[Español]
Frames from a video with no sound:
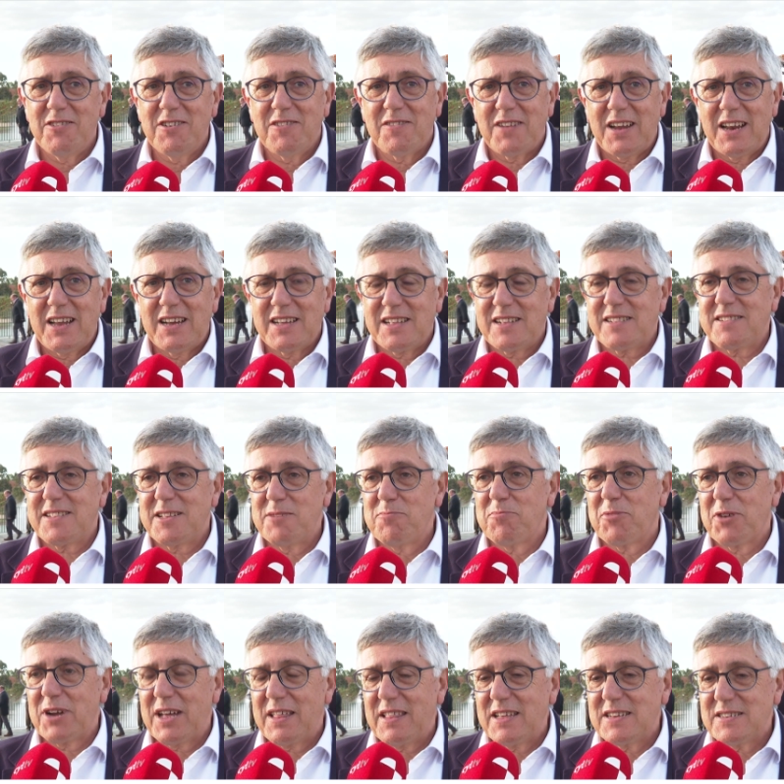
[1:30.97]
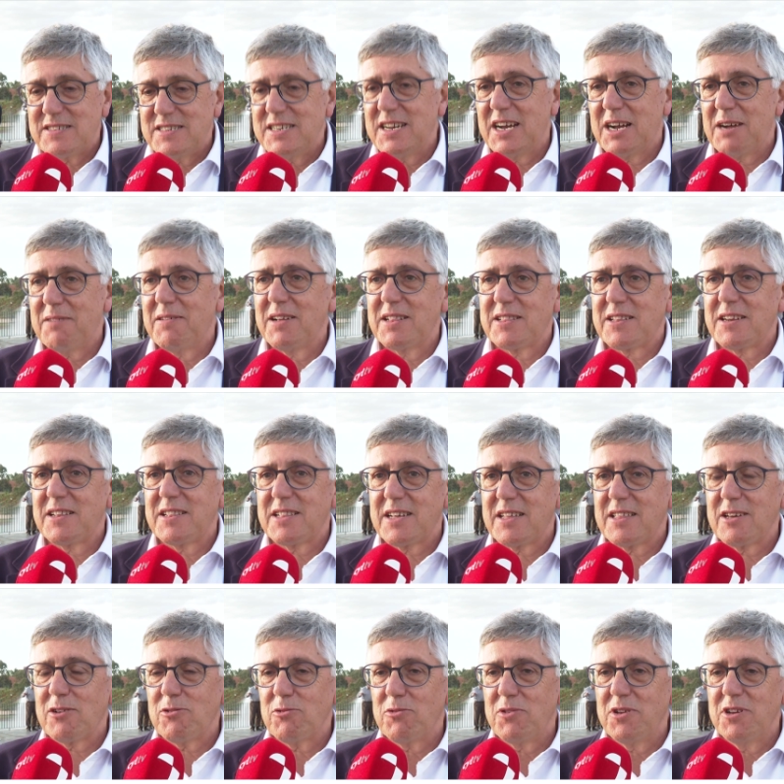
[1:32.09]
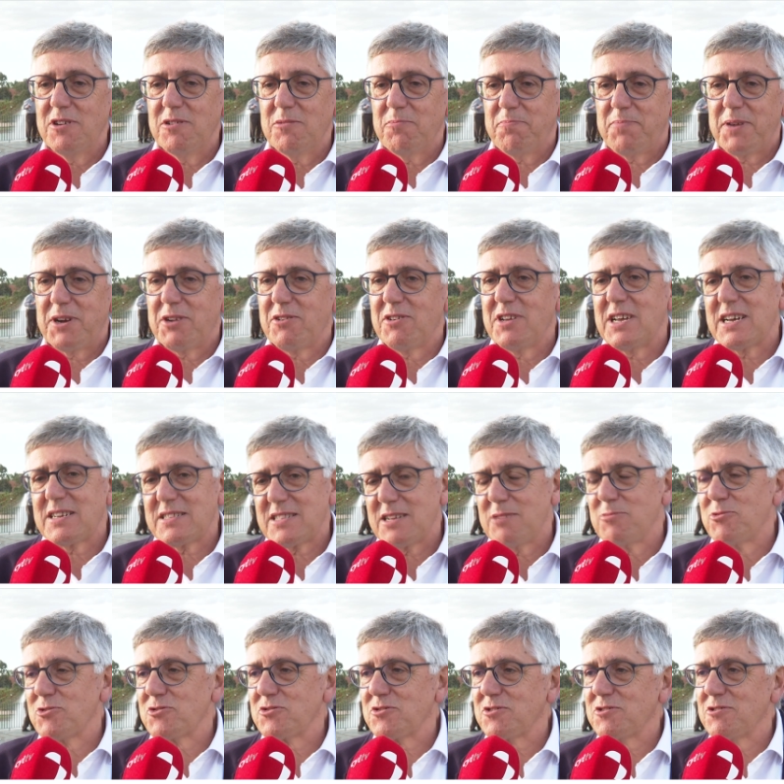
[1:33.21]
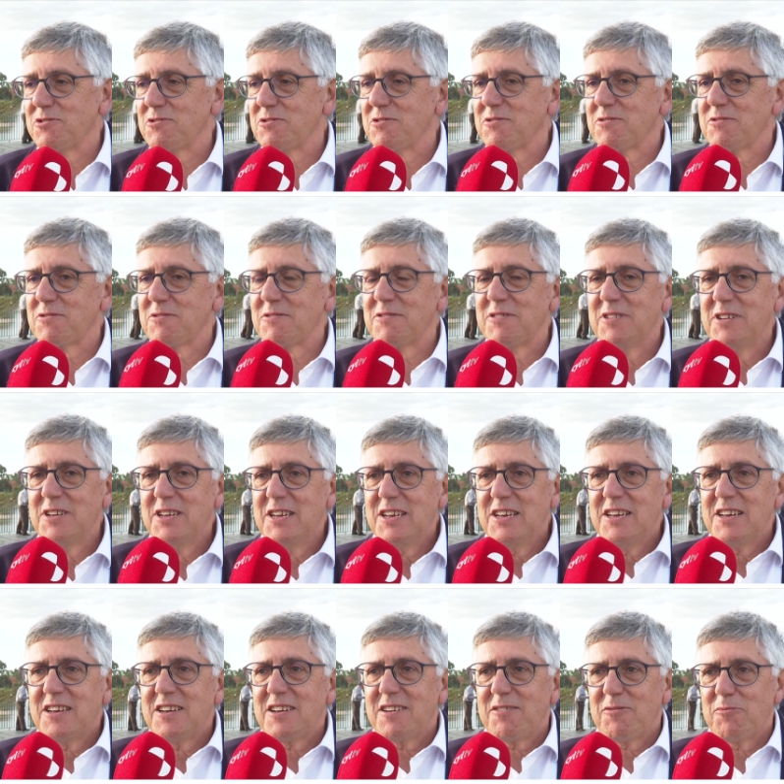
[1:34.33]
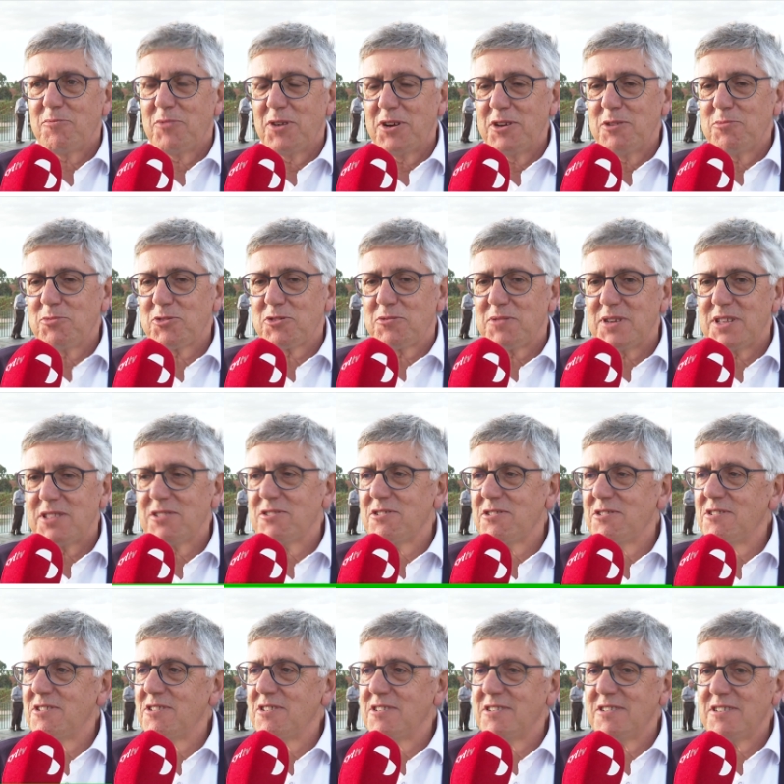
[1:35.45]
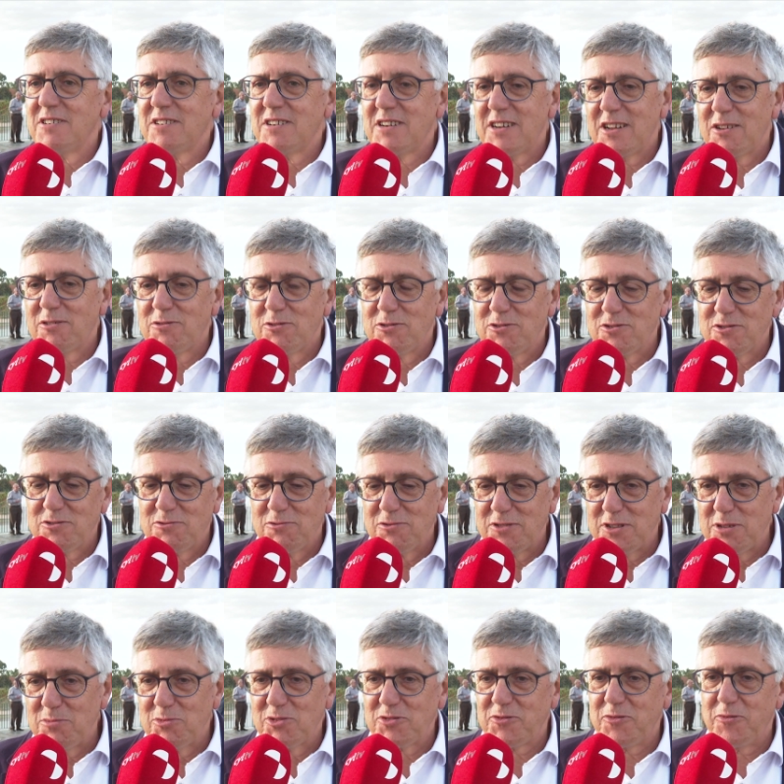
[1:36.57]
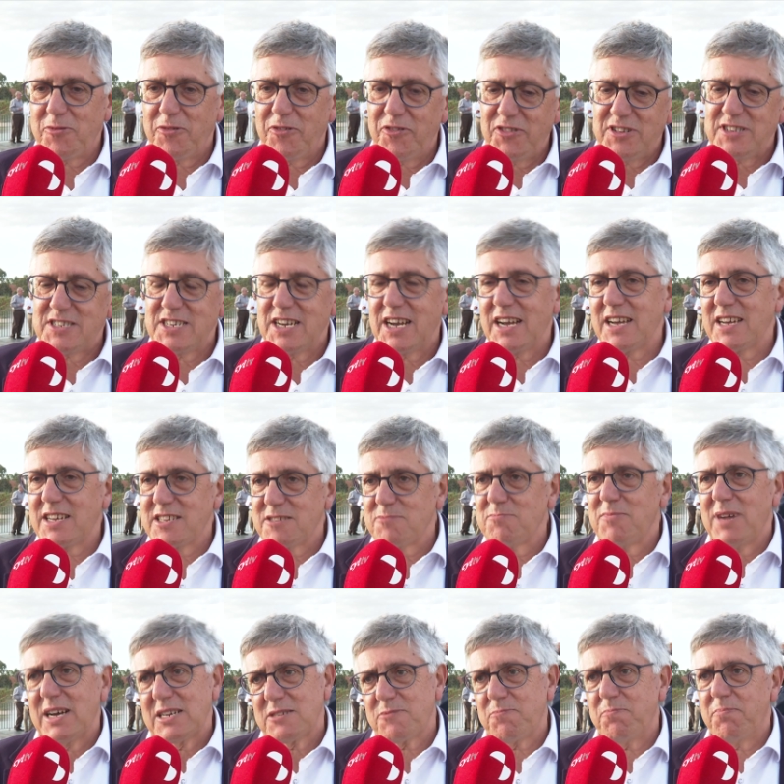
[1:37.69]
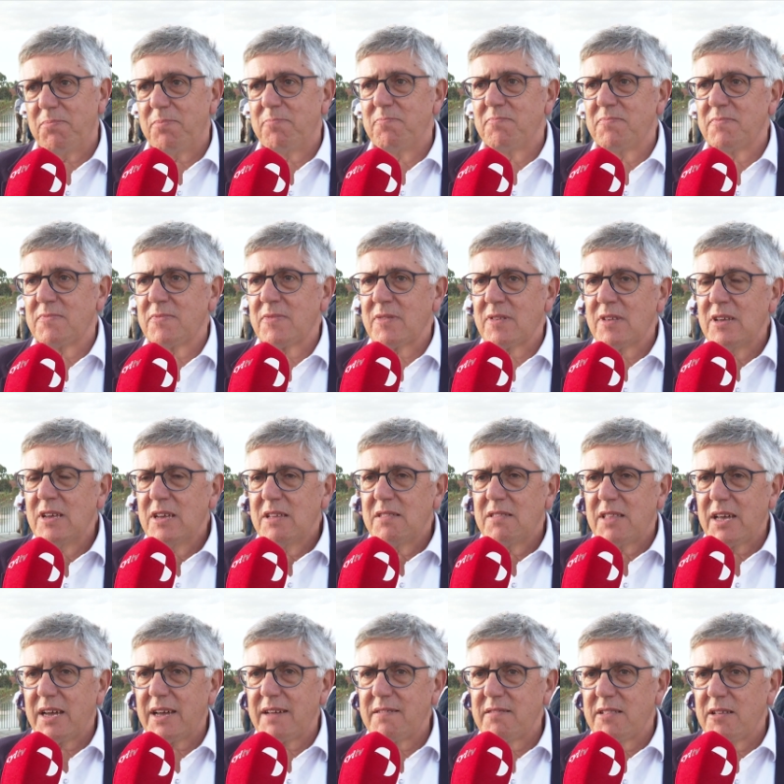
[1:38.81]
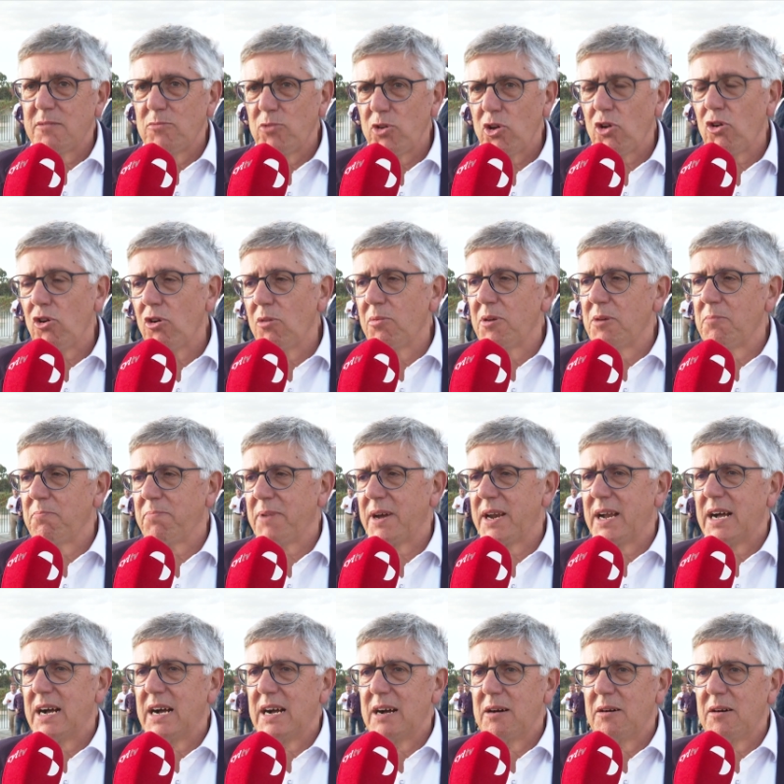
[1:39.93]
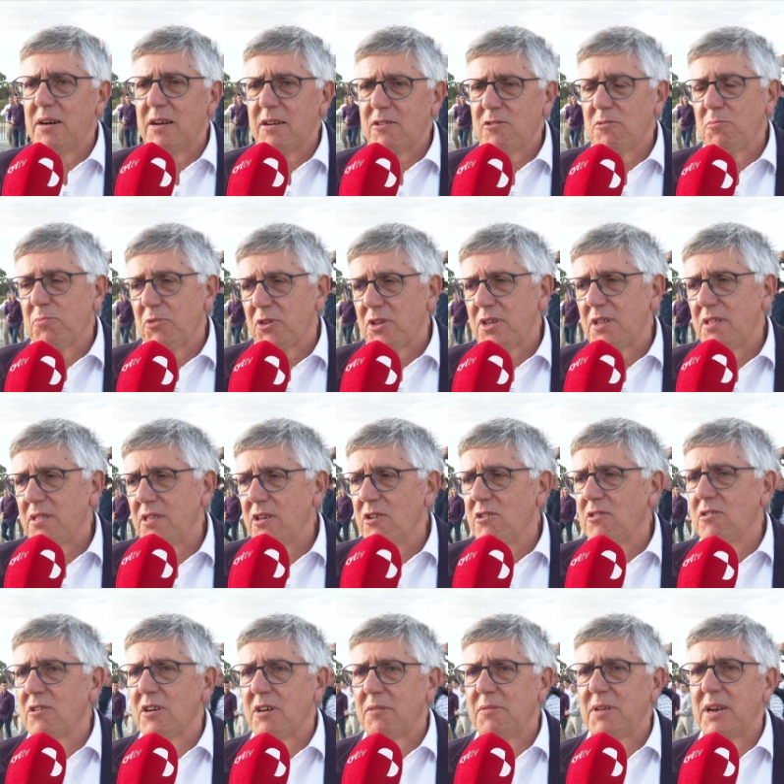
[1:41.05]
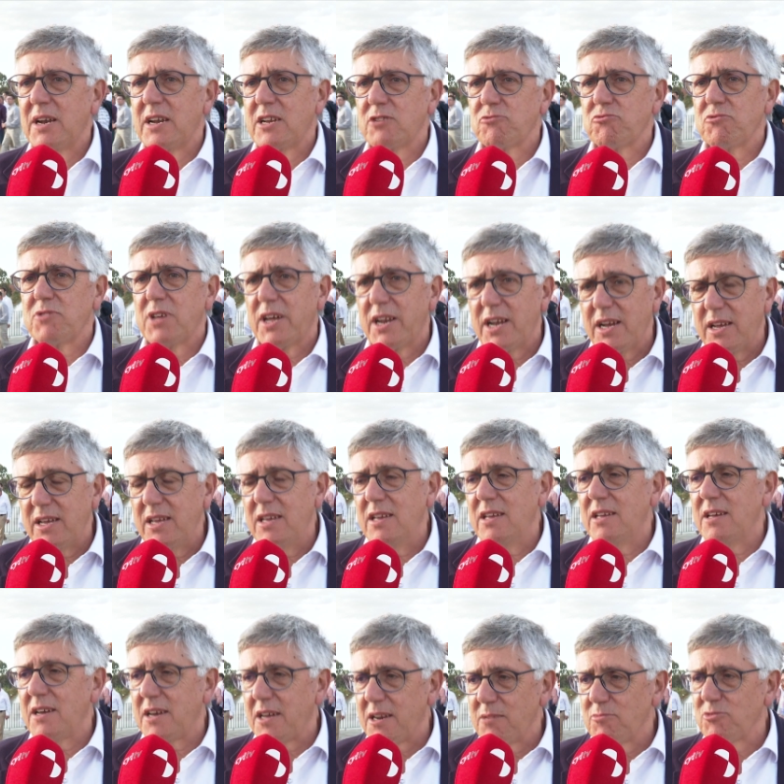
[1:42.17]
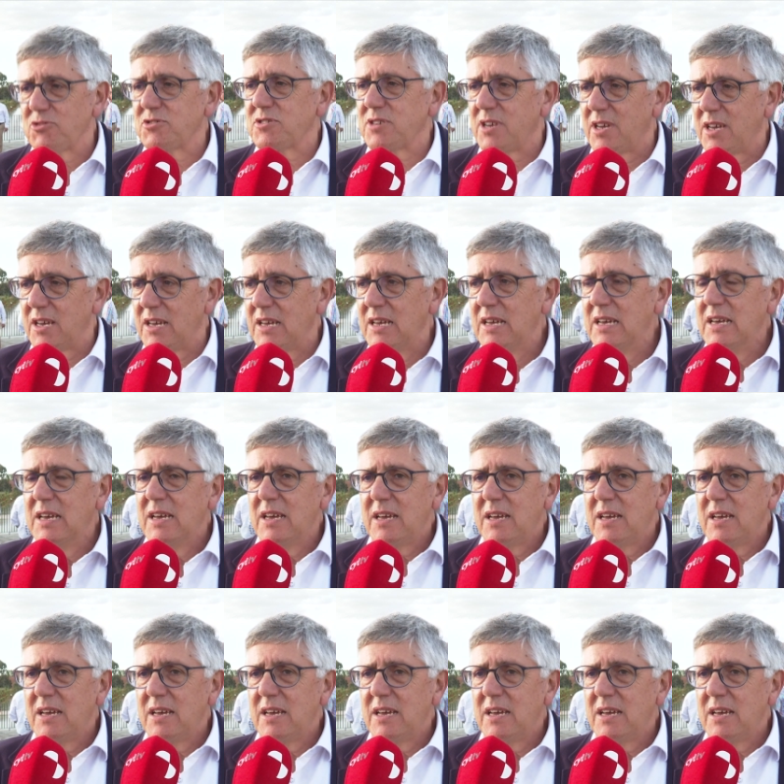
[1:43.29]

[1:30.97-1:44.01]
aunque la temporada en sí acaba el 30 de junio, pero ya estamos con, bueno, pues viendo algunos últimos fichajes más mm, de gente muy joven para, con proyección que vienen a estudiar aquí y queremos que,